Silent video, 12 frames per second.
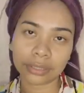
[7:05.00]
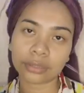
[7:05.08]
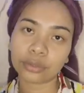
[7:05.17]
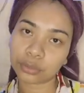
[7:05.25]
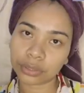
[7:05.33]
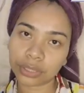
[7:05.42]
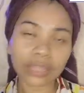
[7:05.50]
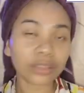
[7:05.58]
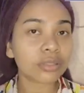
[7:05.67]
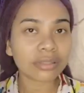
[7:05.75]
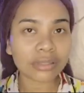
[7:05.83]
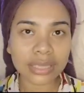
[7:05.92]
gitu
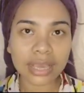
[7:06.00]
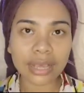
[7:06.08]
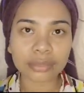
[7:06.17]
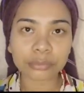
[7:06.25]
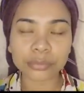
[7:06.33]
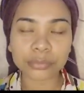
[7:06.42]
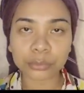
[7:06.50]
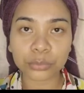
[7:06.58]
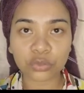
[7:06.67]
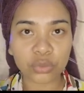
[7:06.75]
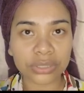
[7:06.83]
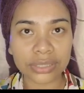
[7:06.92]
itu sih yang
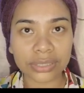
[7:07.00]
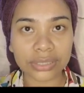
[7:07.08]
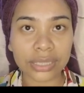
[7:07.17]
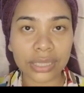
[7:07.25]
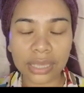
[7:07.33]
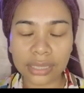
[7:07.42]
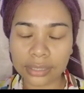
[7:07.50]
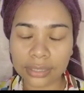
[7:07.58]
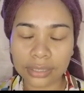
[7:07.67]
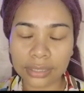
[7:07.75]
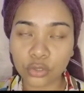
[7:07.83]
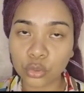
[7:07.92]
Miss Wajani uh,
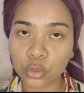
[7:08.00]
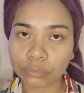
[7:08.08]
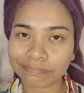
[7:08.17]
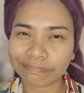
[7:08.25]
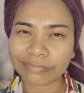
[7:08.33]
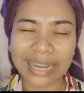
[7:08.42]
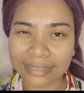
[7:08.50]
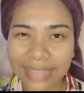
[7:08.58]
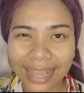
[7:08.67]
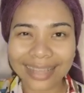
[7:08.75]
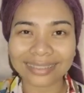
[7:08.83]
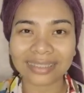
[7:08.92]
eh,
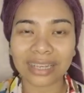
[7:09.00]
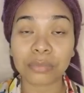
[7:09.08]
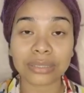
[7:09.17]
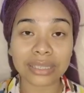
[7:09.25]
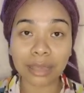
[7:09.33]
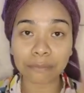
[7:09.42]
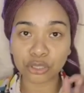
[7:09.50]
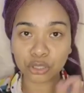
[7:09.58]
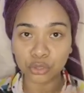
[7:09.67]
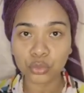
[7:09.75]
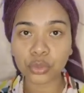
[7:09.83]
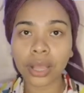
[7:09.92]
rasakan selama 3
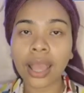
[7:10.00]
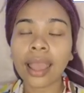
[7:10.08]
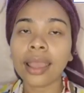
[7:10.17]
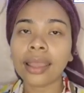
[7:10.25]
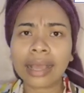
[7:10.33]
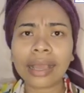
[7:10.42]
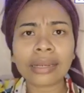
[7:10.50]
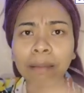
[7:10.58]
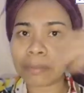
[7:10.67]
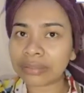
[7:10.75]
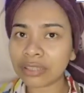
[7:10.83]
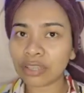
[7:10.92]
minggu nah
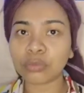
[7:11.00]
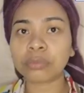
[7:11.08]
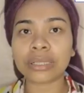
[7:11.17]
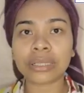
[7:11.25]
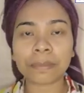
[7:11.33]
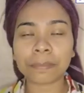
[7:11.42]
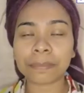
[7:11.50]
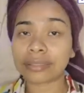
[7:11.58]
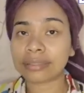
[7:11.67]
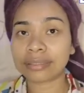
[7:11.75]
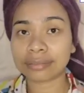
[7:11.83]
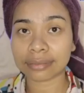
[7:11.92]
kenapa sih harus memilih
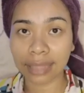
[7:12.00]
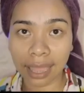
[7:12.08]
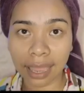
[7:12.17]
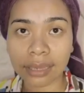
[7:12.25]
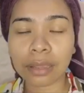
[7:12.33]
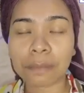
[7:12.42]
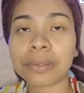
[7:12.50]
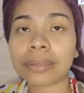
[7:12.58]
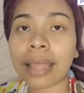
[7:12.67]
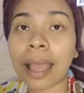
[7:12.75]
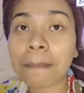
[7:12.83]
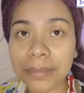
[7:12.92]
Pratista yang
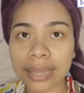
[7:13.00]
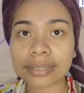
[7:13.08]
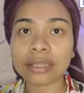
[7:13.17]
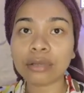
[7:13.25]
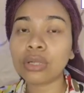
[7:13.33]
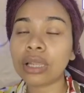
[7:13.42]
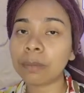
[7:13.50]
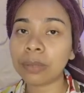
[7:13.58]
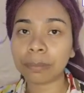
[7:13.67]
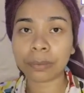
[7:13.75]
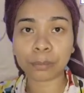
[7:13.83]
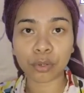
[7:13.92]
pertama dia udah ada
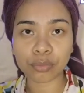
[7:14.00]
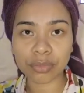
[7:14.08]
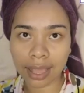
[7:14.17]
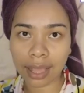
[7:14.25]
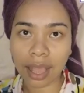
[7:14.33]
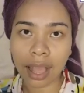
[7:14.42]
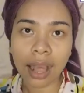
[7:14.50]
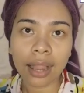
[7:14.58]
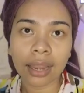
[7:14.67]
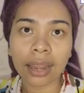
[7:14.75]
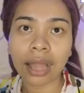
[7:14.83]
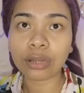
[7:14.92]
PP pomnya
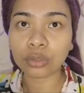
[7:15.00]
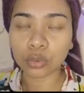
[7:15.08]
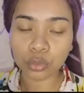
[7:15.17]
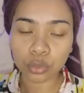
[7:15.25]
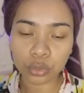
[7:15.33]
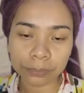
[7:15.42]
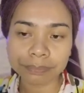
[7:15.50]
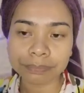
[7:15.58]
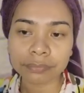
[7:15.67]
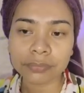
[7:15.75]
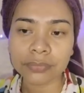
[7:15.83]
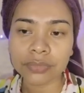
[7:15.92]
lalu
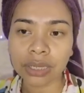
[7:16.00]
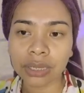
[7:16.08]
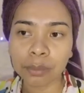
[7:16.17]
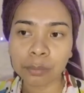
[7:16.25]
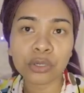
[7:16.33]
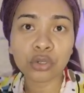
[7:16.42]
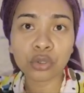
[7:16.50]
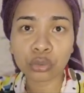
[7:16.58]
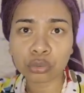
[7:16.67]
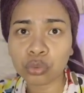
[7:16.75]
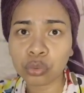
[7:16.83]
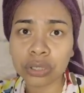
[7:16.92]
uh,
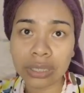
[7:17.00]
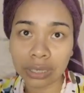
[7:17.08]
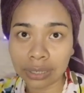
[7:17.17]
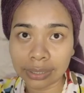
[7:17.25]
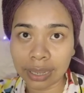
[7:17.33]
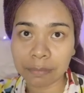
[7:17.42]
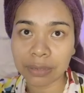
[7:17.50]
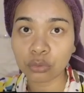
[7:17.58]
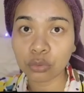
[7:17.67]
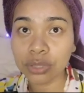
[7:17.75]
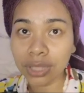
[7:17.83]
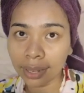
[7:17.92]
menurut Google ya Mbak
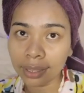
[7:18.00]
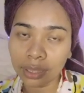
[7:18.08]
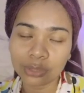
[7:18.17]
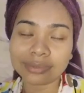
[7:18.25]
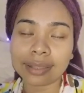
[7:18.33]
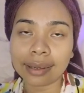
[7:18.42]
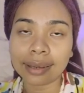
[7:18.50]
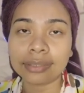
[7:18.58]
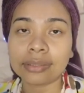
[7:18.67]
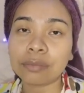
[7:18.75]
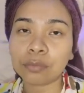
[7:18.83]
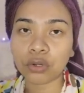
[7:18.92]
Google kalau salah
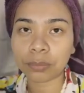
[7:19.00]
nanti